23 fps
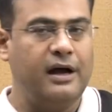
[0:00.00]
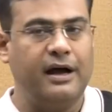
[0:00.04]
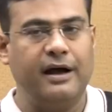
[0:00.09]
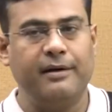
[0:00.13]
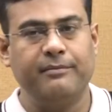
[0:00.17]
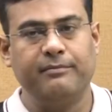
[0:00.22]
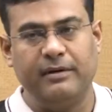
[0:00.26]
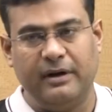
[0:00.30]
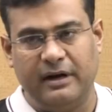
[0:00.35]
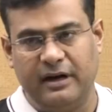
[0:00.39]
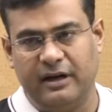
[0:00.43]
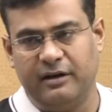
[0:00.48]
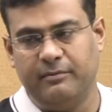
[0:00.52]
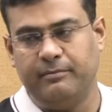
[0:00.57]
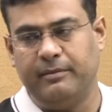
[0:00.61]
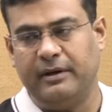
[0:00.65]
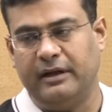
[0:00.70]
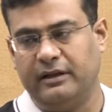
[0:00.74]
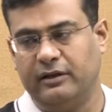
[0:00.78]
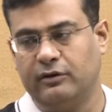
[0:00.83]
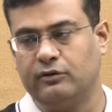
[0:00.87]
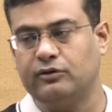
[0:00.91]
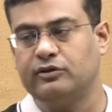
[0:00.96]
आप अलग
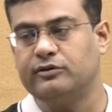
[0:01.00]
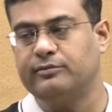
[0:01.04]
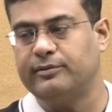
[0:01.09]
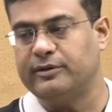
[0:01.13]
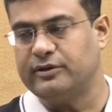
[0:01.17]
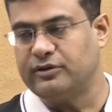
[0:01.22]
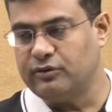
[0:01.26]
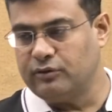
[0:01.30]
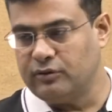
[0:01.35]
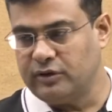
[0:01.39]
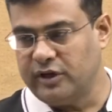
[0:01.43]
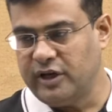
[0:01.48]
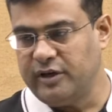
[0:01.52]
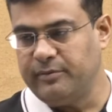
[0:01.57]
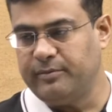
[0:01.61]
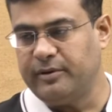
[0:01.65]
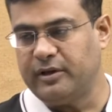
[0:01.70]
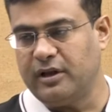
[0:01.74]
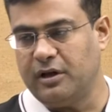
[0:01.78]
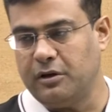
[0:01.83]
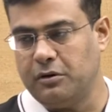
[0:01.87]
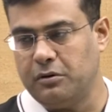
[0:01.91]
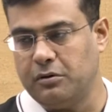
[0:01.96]
बात है कुछ बच्चों को नहीं
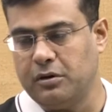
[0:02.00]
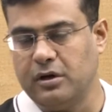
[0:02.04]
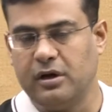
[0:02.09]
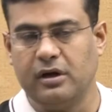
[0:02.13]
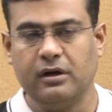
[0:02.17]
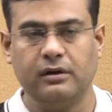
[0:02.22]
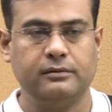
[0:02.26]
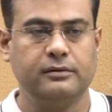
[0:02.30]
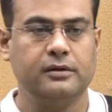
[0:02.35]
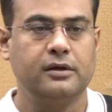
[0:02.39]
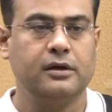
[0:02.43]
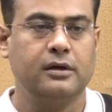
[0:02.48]
पता होगा